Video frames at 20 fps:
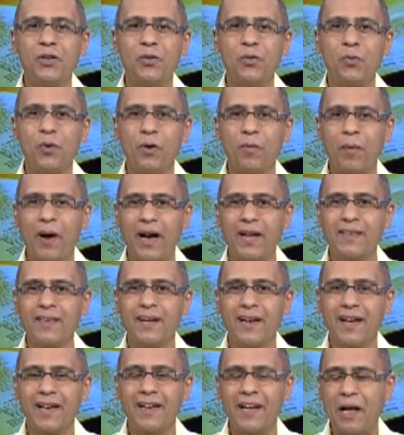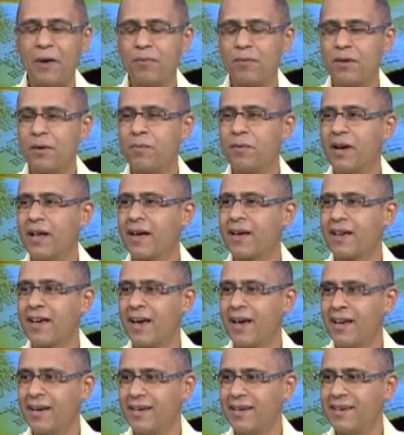ومعانا الأخ الحبيب الأخ
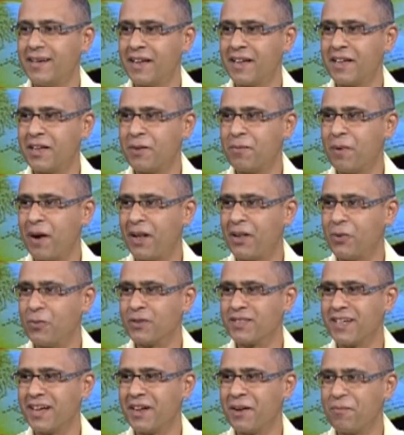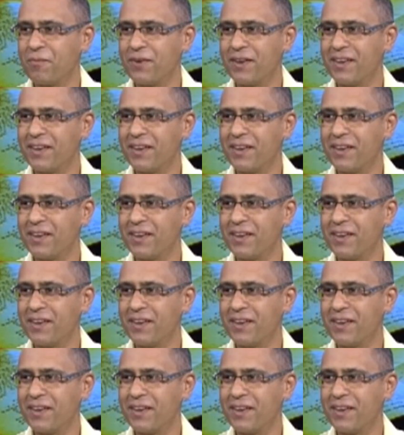هاني نجيب أهلا وسهلا